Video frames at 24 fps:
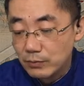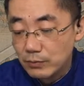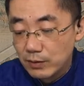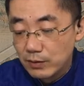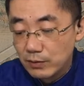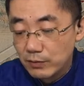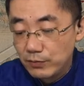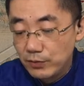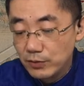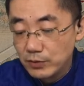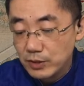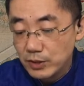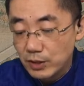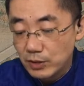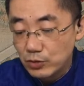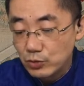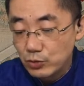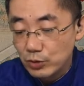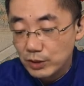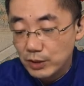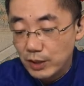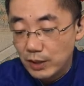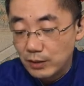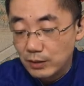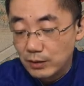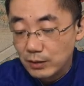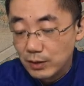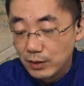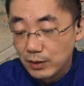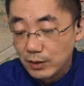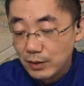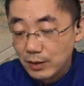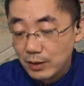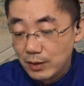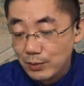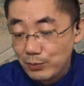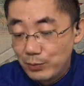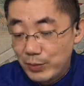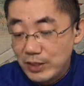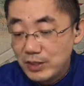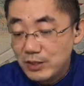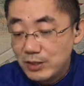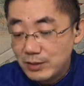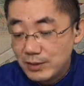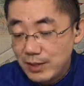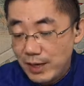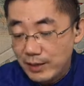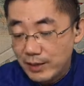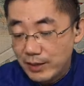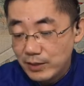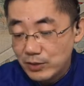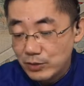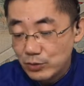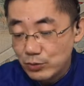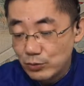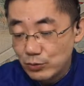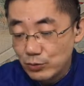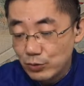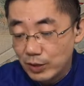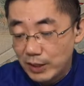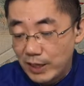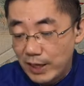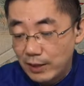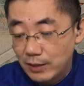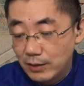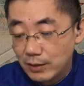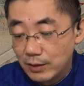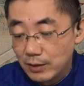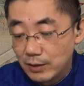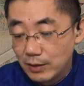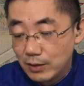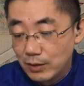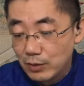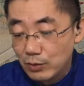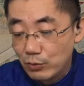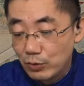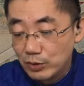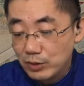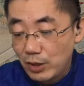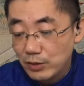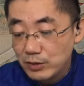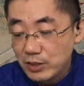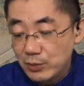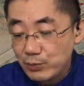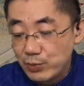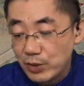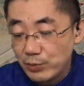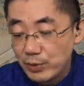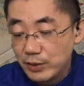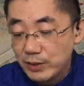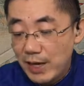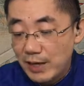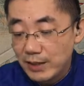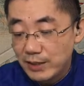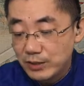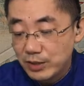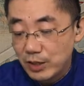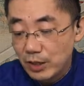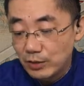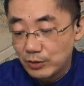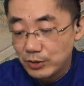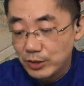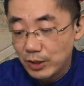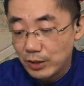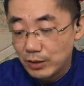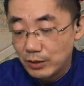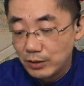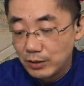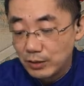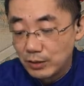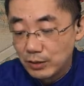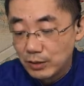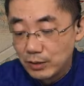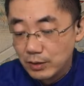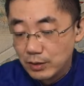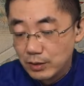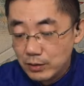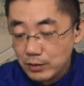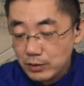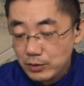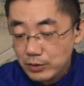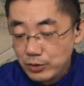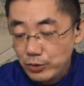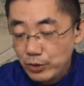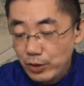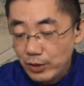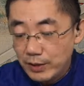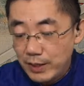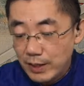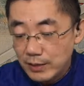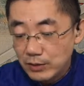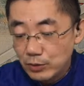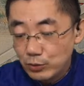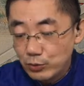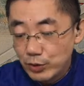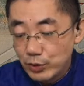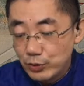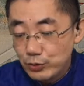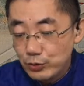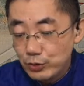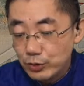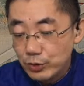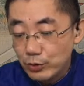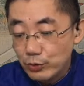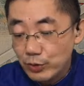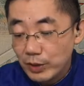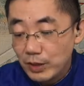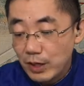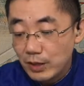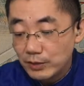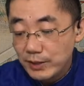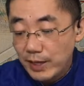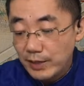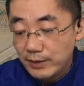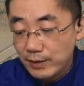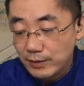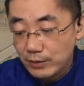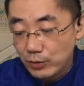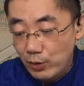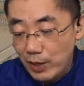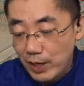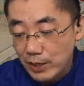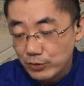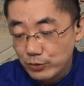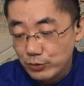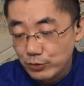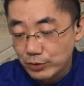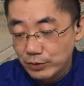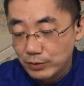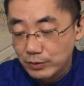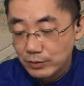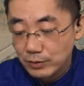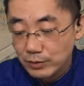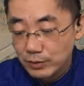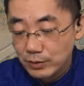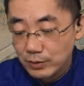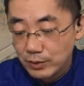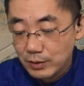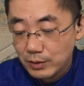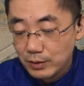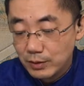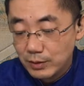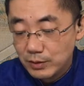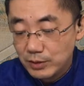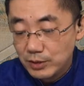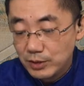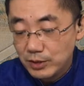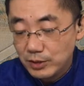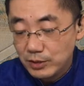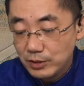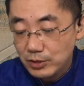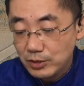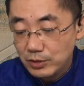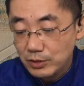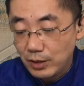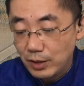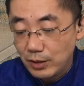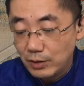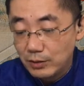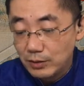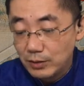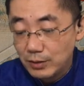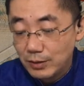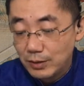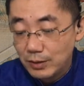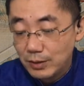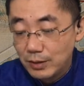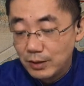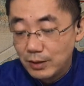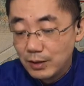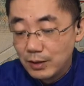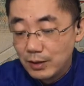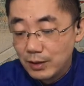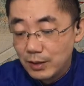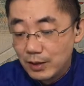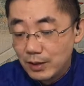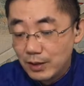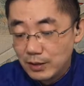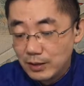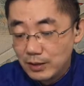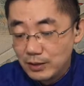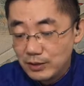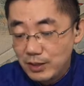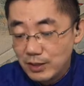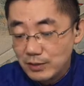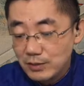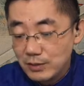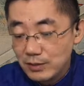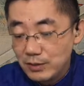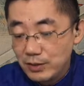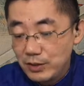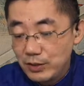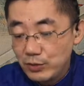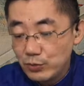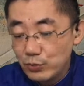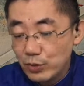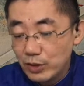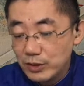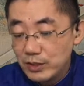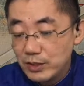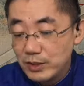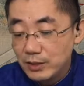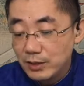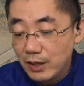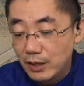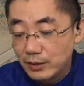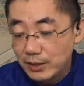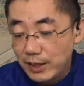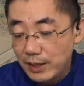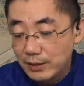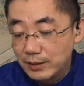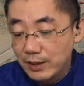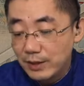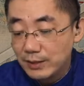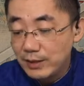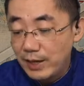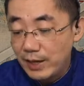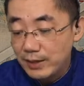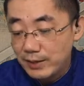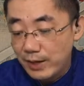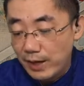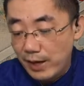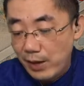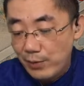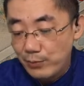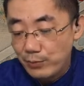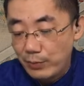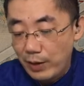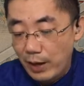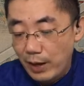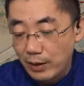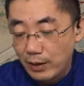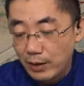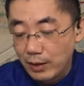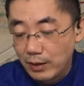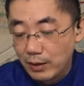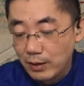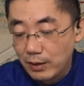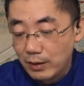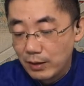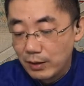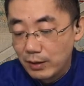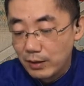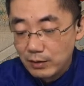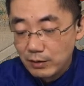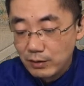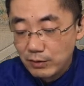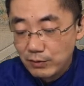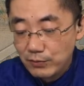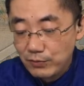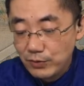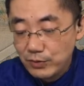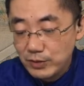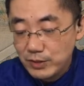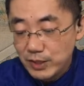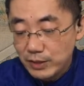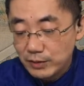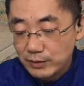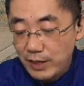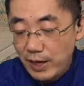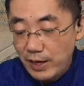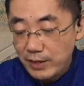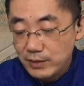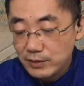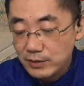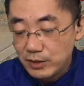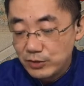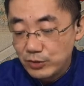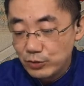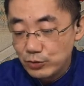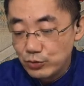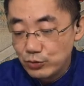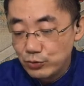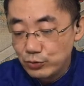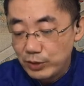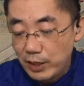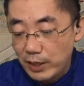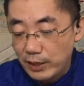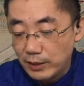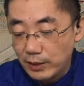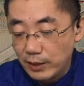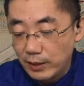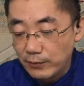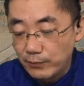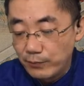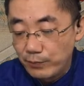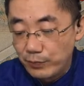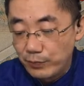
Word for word: 凤姐说道：“明日再给你送过来，我到你婆婆那里瞧瞧，就要赶着回去回老太太的话去。”秦氏道：“婶子替我请老太太、太太安吧。”凤姐答应着就出来了，